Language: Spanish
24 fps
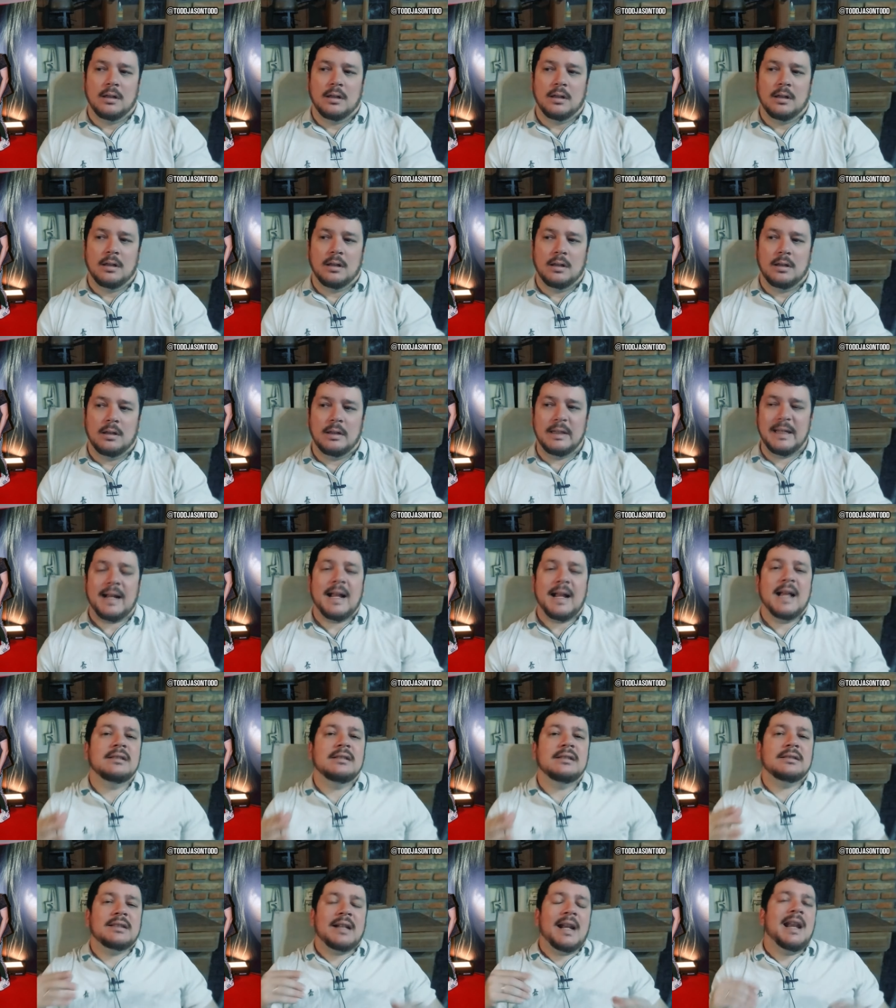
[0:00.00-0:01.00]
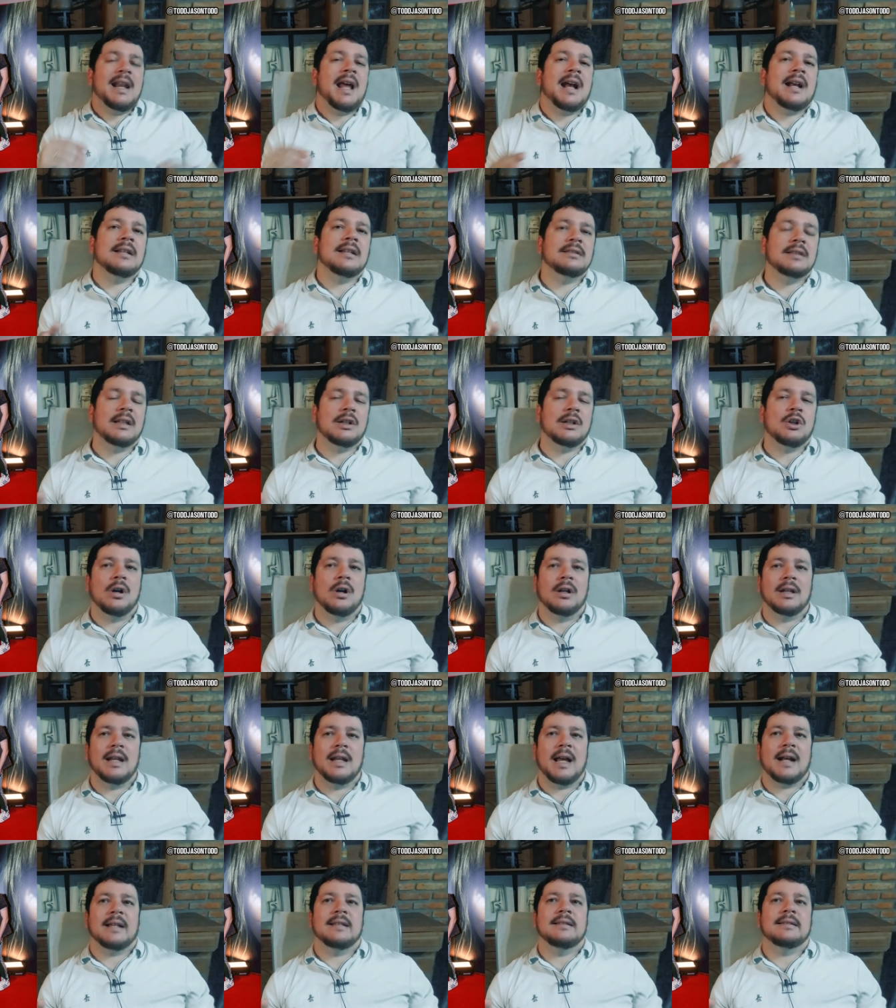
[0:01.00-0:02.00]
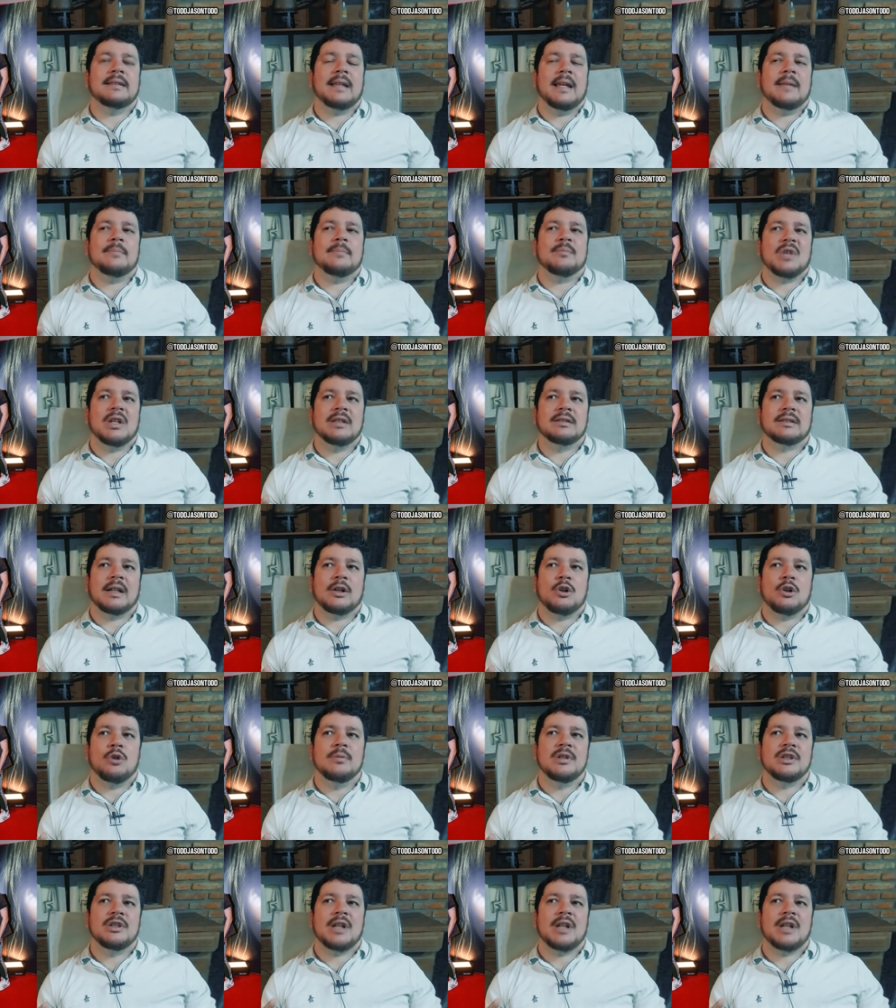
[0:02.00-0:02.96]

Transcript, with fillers: y acá entra la gente, la gente entre comillas